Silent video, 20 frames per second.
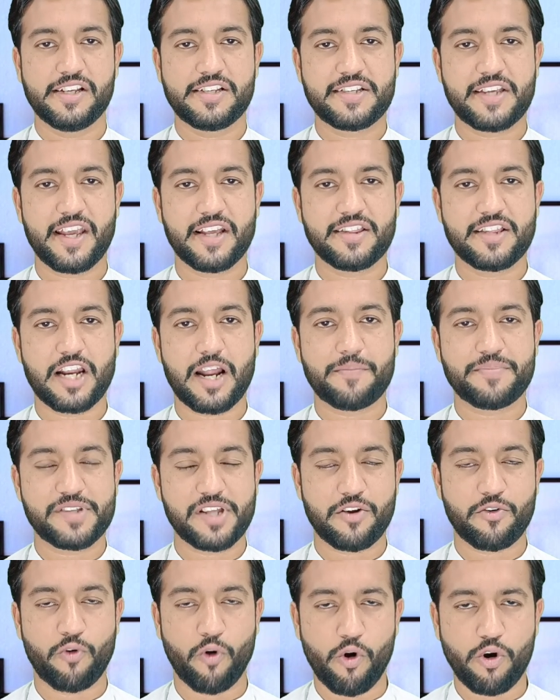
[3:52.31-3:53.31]
इसके अंदर आप
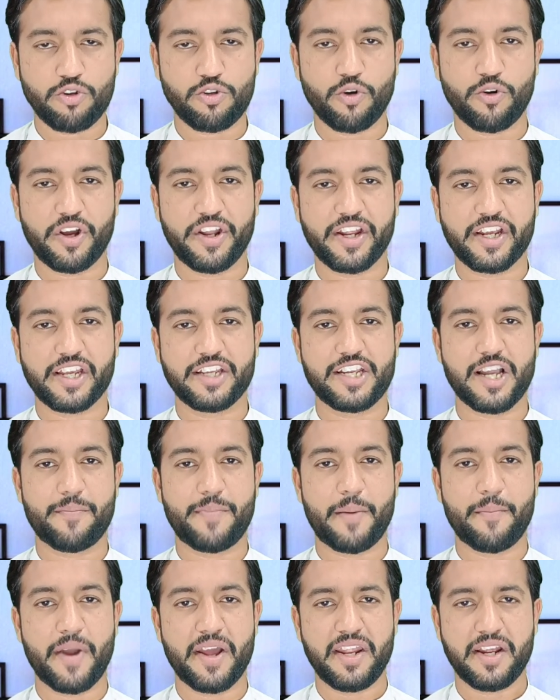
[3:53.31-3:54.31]
ज़रा गौर तो करें कि
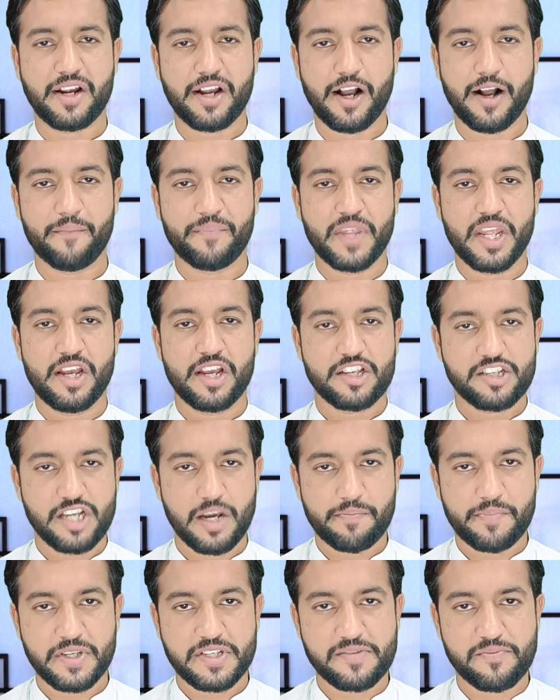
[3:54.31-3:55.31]
जब अमेरिका
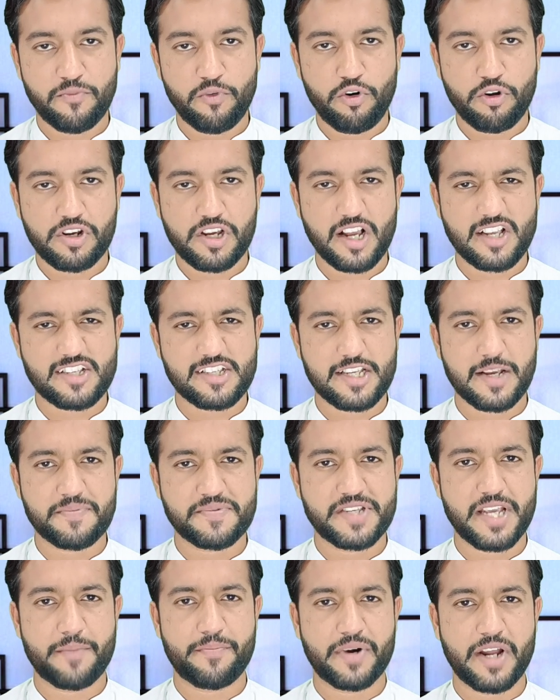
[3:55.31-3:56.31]
जब इस मुल्क का
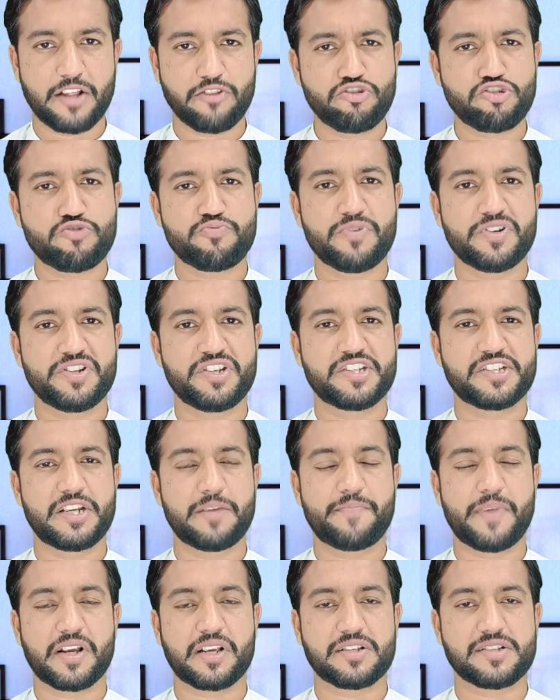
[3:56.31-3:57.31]
सबसे बड़ा दुश्मन
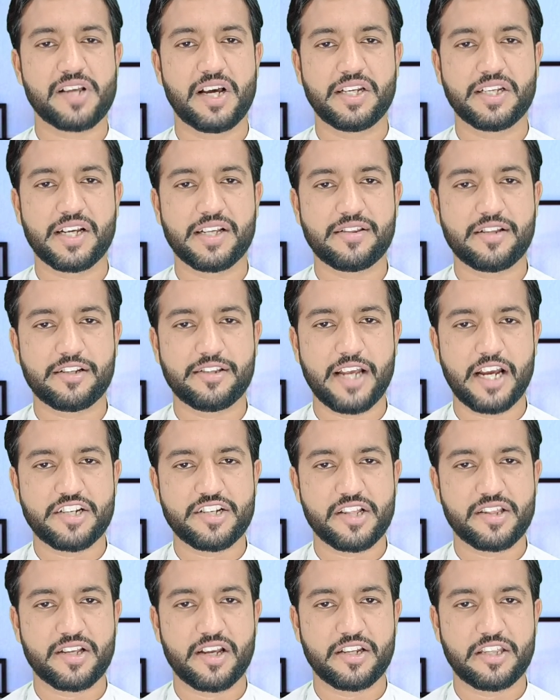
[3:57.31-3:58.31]
जिसने पाकिस्तान के अंदर
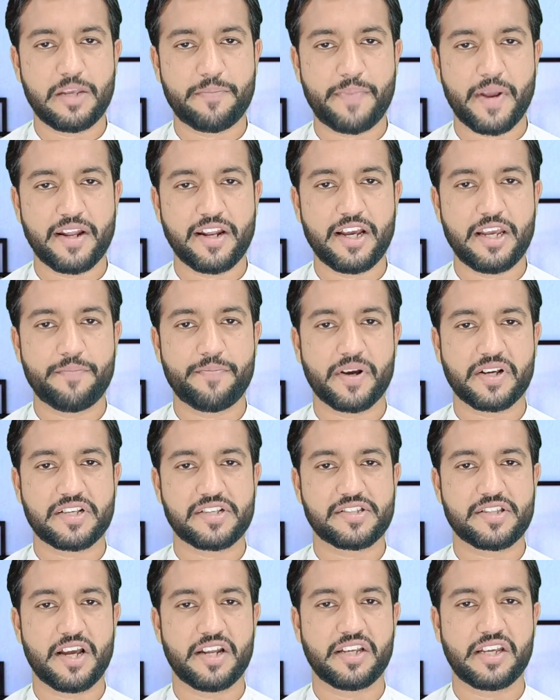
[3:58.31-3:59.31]
दहशतगर्दी फैलाई
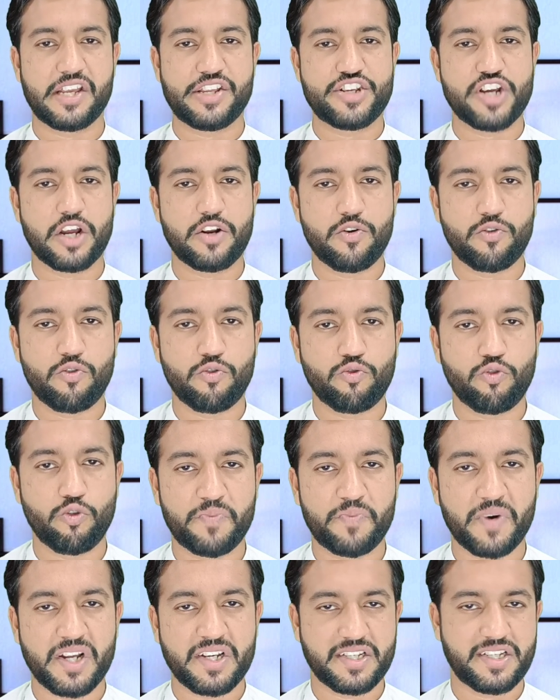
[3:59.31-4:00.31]
पाकिस्तान की जानों
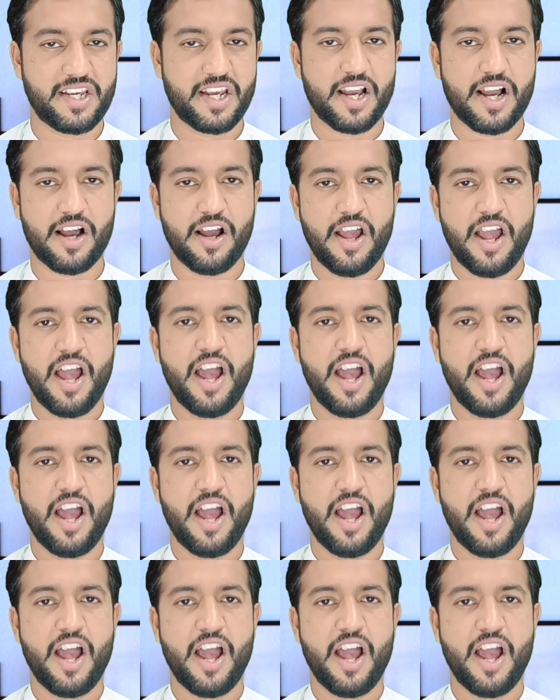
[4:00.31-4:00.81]
कुर्बान किया